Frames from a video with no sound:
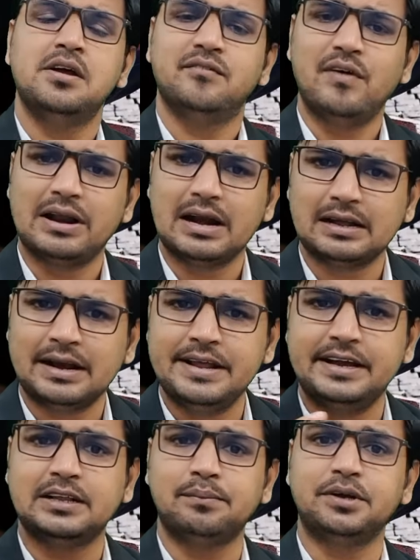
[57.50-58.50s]
वायरल करने
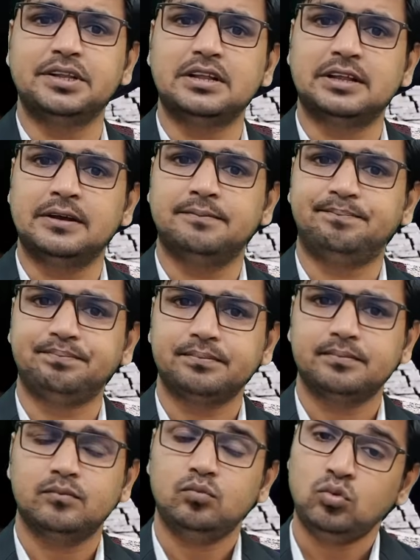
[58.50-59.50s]
की धमकी देते
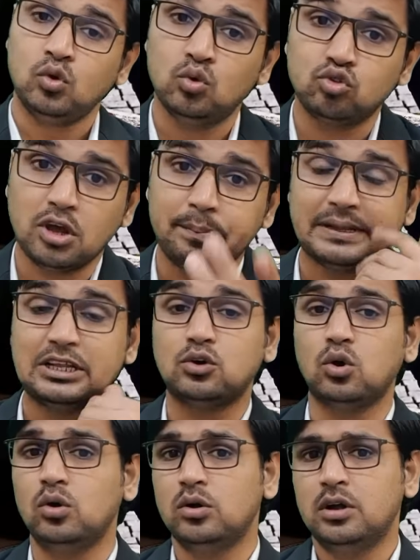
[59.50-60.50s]
हैं उसके पति को